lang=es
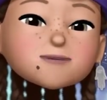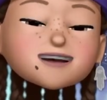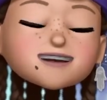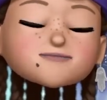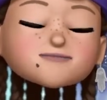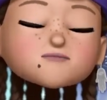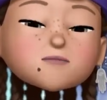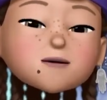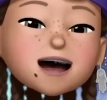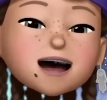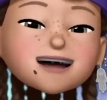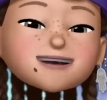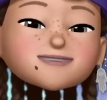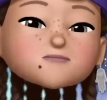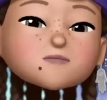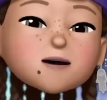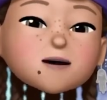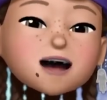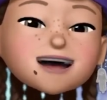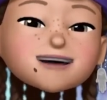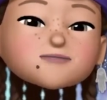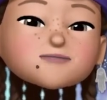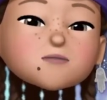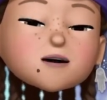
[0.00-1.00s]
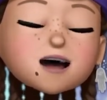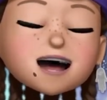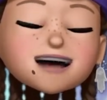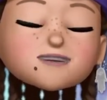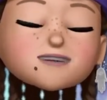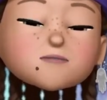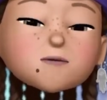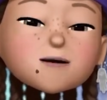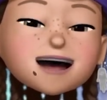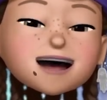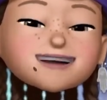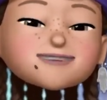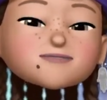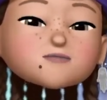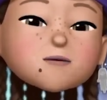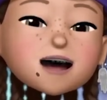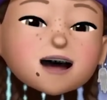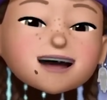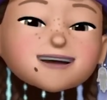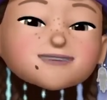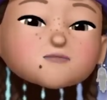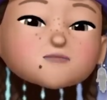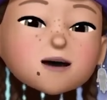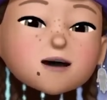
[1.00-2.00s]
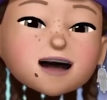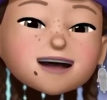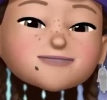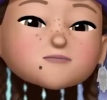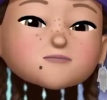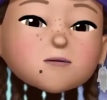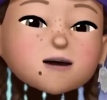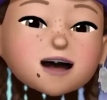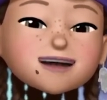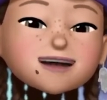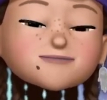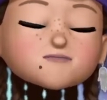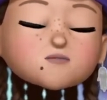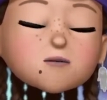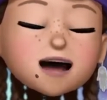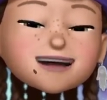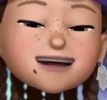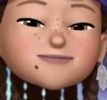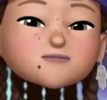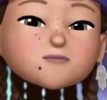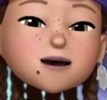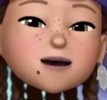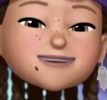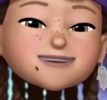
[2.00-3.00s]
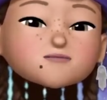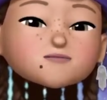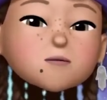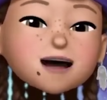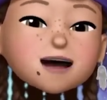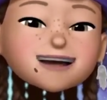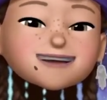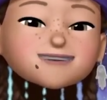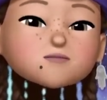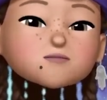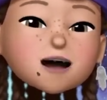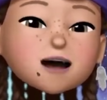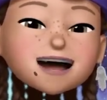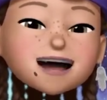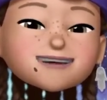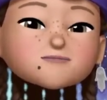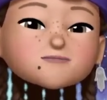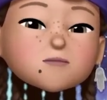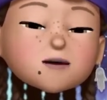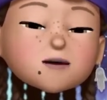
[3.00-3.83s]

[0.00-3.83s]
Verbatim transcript: sin querer, ambos habrán arreglado una mala situación que traían de